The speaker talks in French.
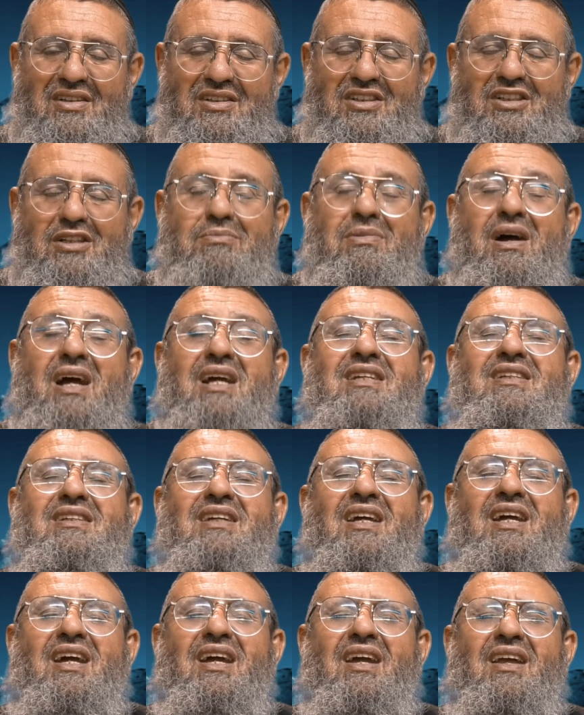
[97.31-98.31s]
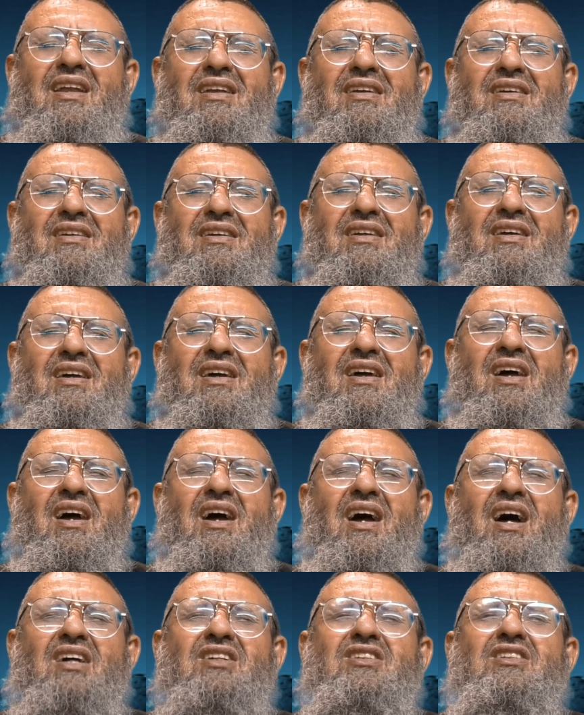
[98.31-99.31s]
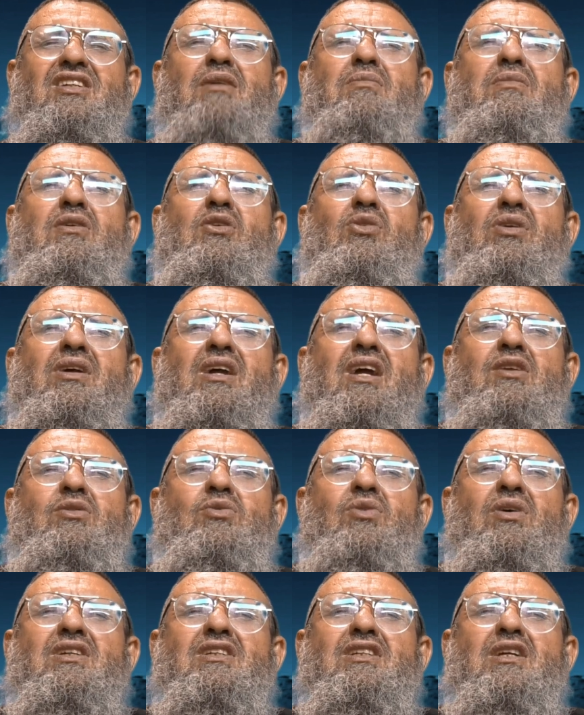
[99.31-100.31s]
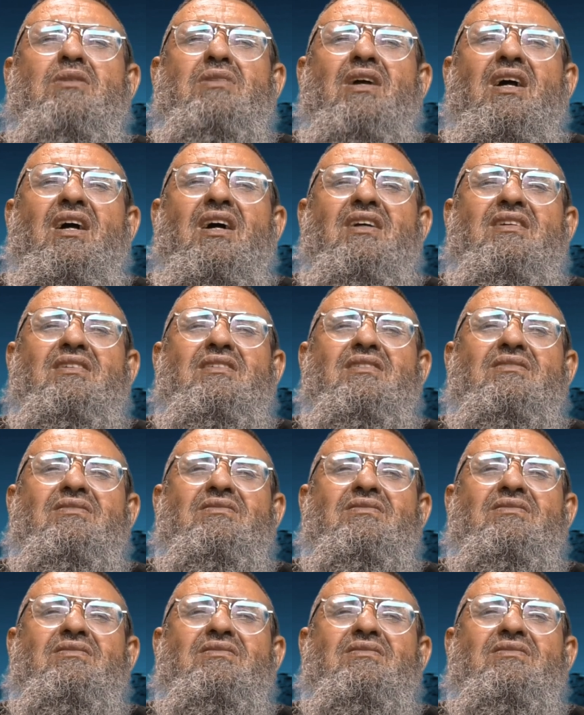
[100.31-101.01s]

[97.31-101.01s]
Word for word: Shema Israël. Hachem Elokeinu Hachem Echad.